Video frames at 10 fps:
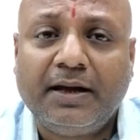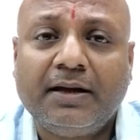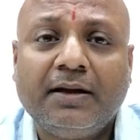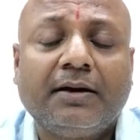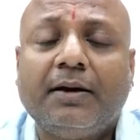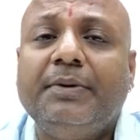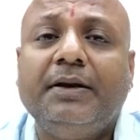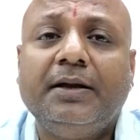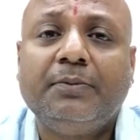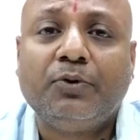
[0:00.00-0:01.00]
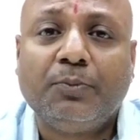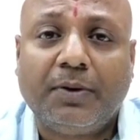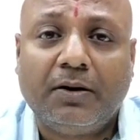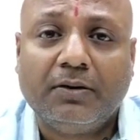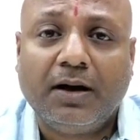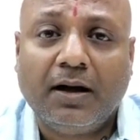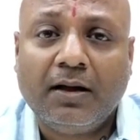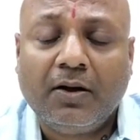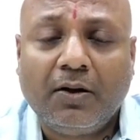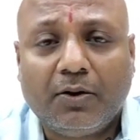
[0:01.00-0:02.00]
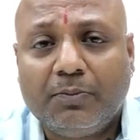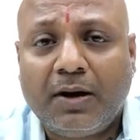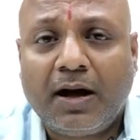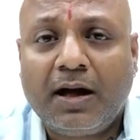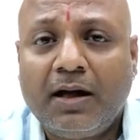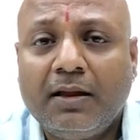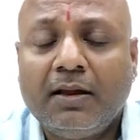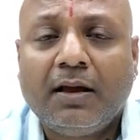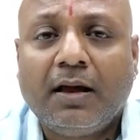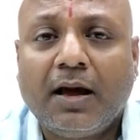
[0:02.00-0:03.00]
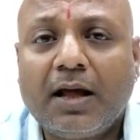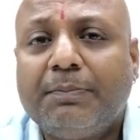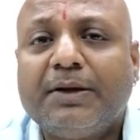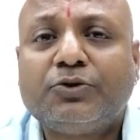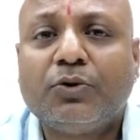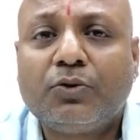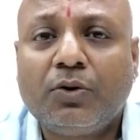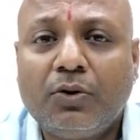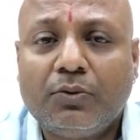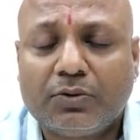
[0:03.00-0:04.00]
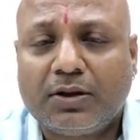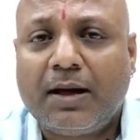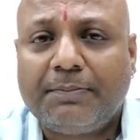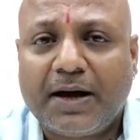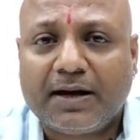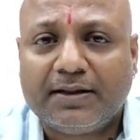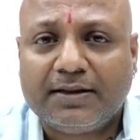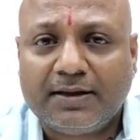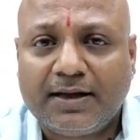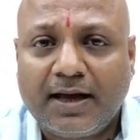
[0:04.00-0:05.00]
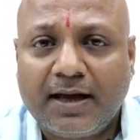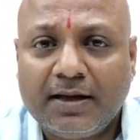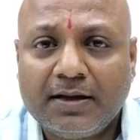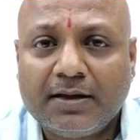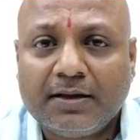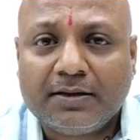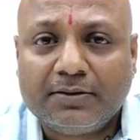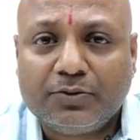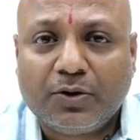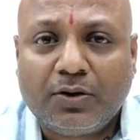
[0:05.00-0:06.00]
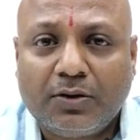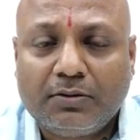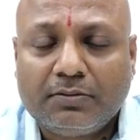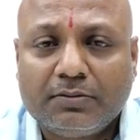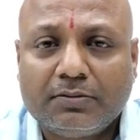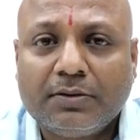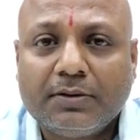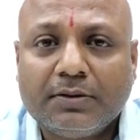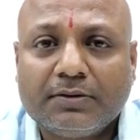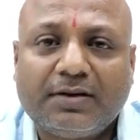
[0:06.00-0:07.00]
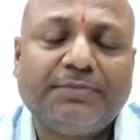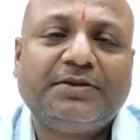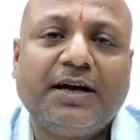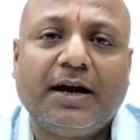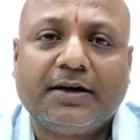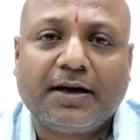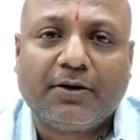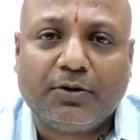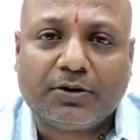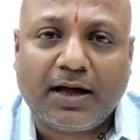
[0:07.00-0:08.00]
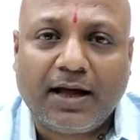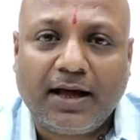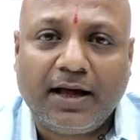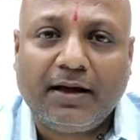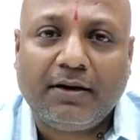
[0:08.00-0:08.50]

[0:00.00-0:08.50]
में कभी नहीं भूल पाऊंगा और माँ हर बच्चों को उतना प्यार देती है जो सबसे हटकर होता है